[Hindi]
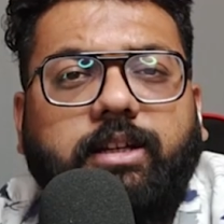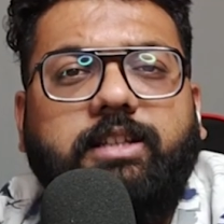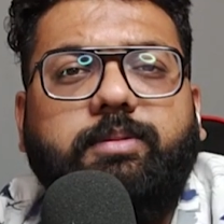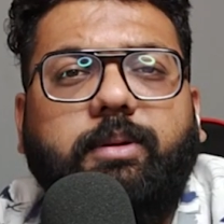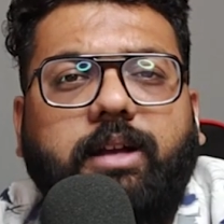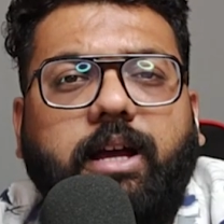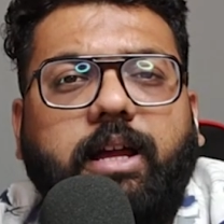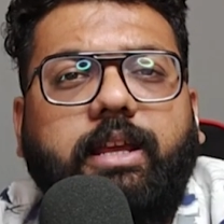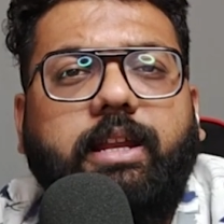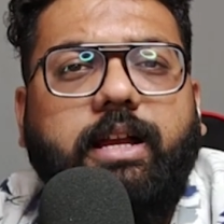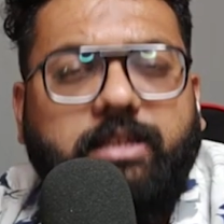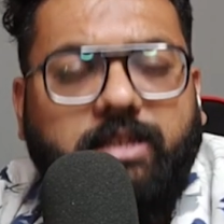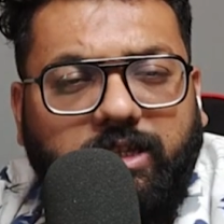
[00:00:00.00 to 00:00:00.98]
इस प्रकार की
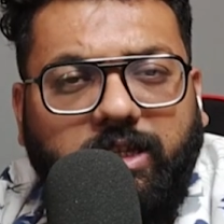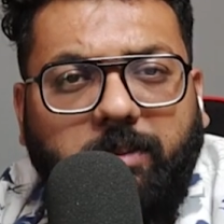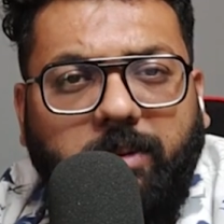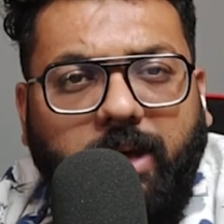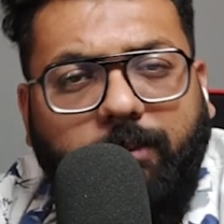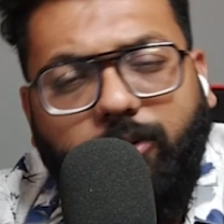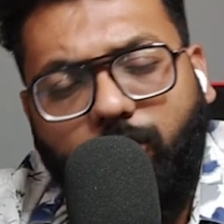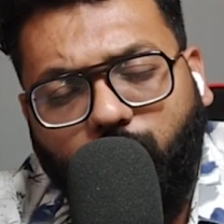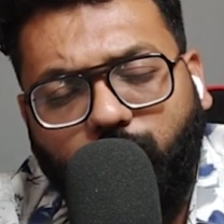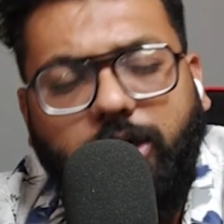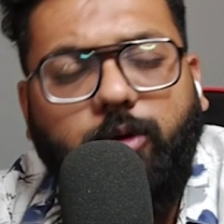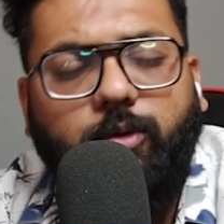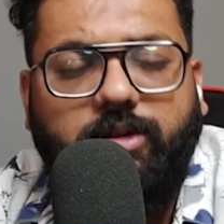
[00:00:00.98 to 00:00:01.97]
राजनीति में आपको
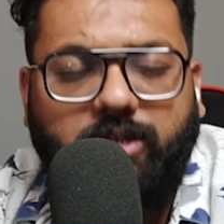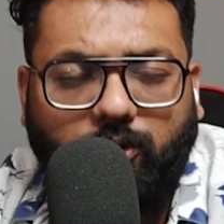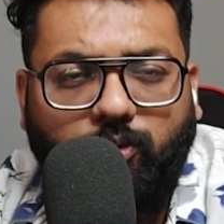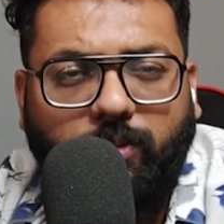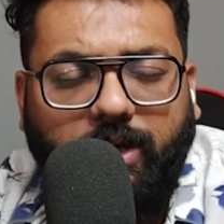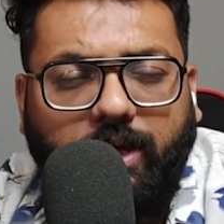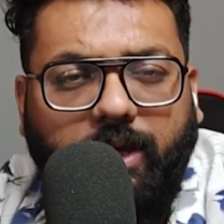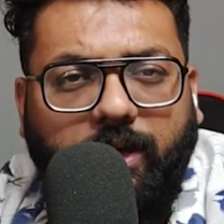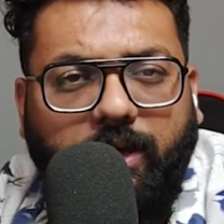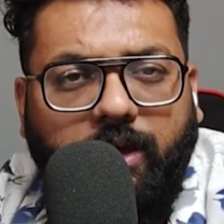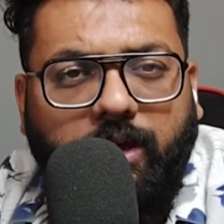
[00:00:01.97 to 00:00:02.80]
कूदे हुए ज़रूर मिलेंगे